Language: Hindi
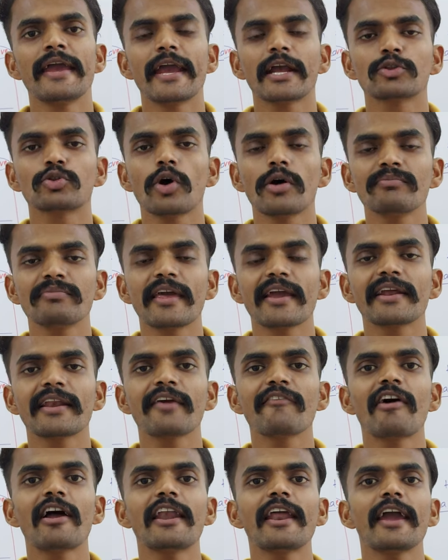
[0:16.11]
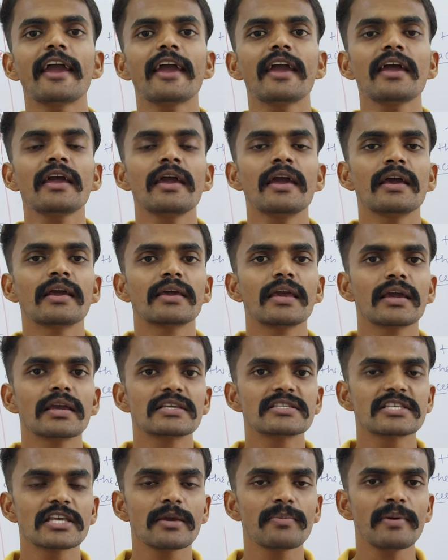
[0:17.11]
एक तो हम देखने वाले हैं कि
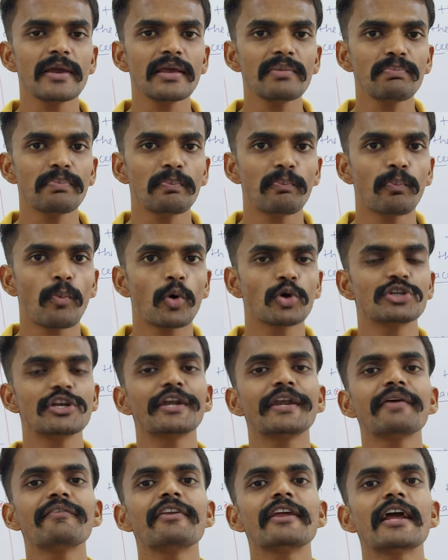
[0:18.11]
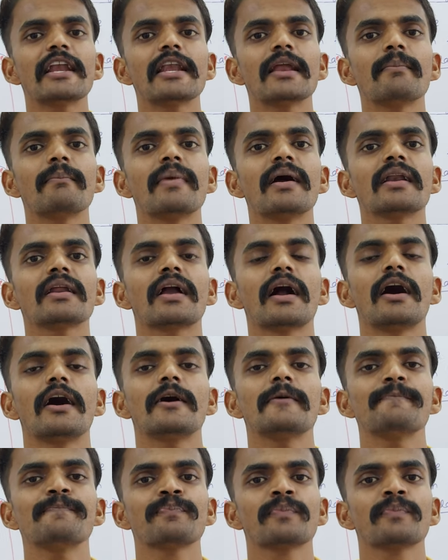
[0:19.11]
किसी भी पॉजिटिव रियल नंबर का